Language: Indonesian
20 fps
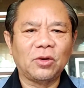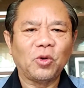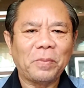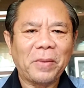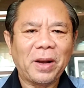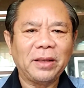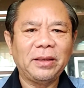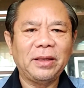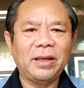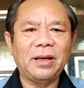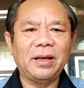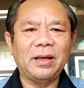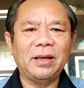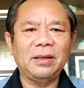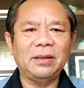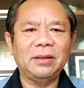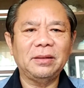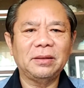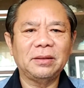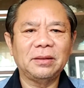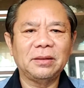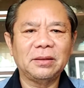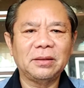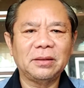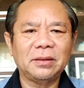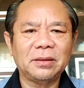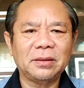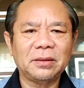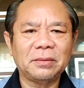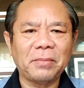Rupanya
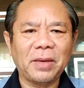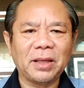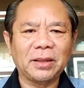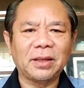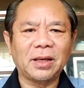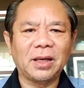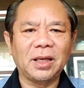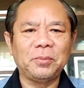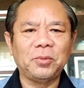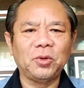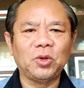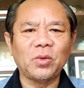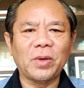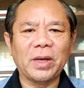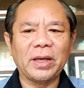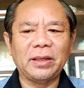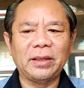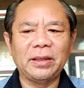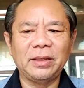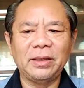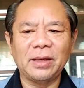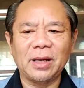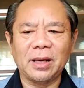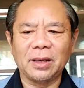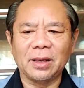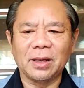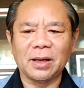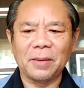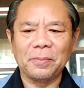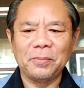mata ibu tua ini
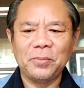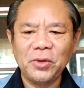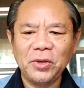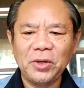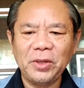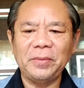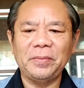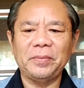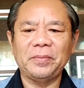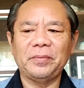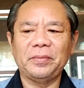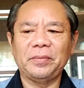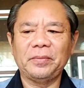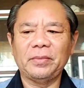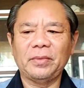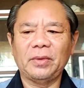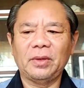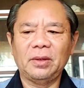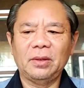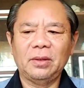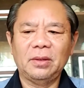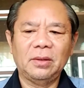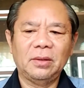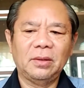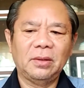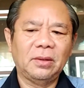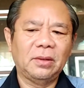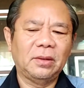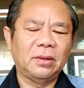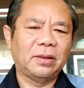agak rabun
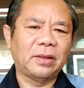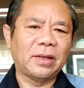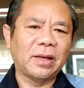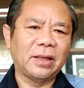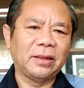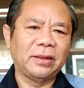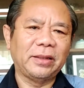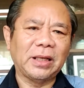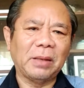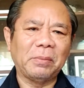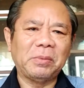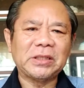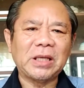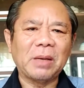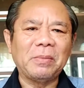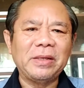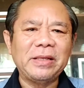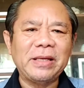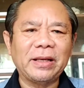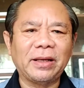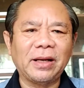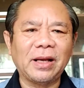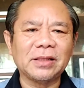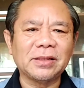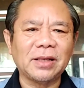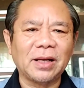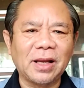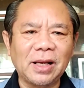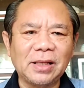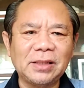dan tidak bisa melihat
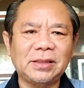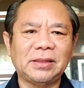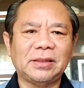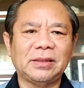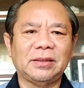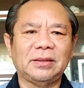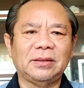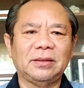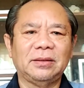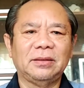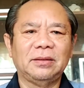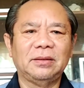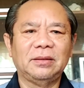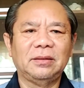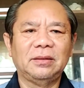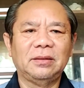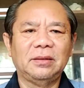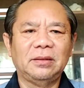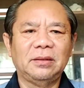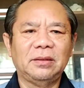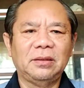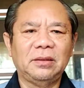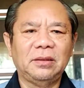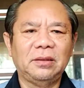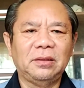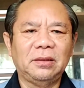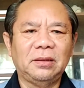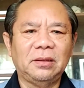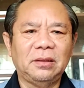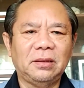dengan jelas.
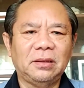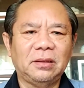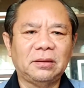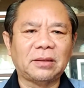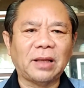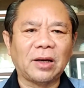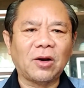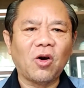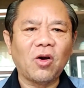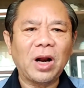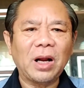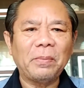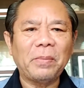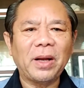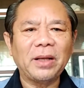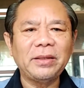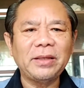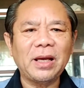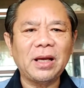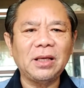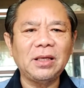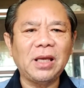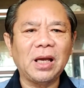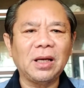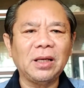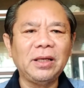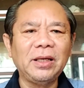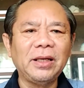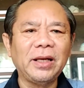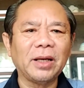Dan orang banyak
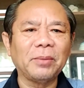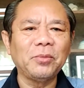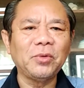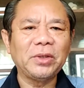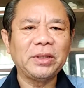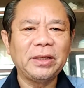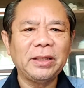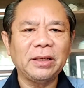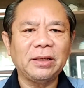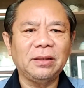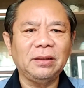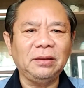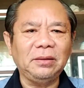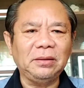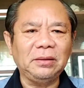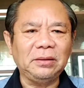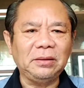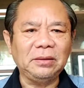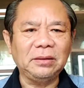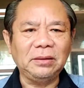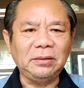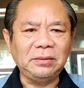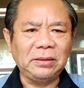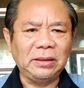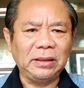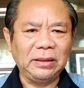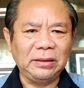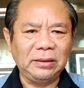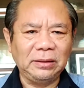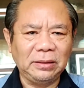yang hilir mudik
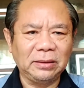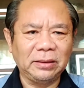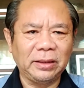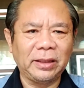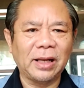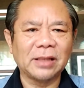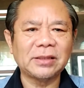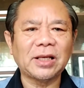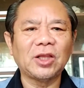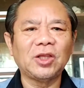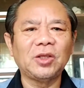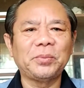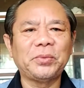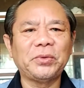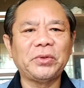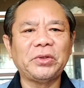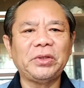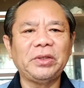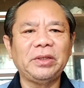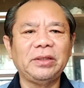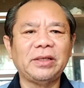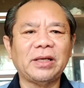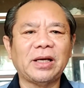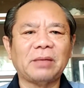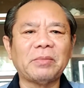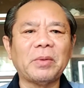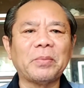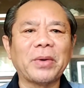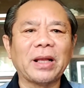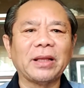tidak satu pun
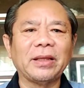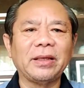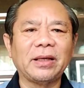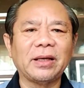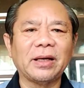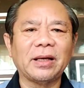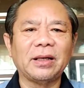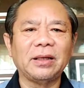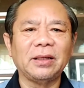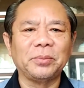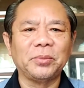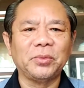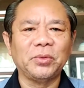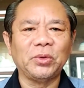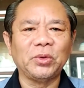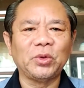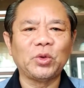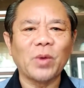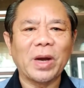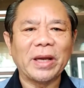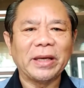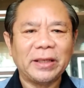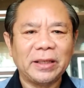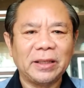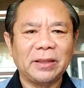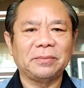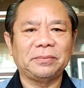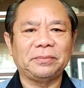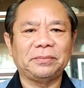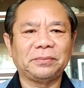yang memperhatikan ibu tua
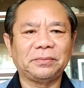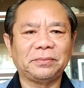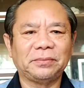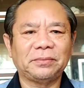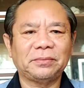ini.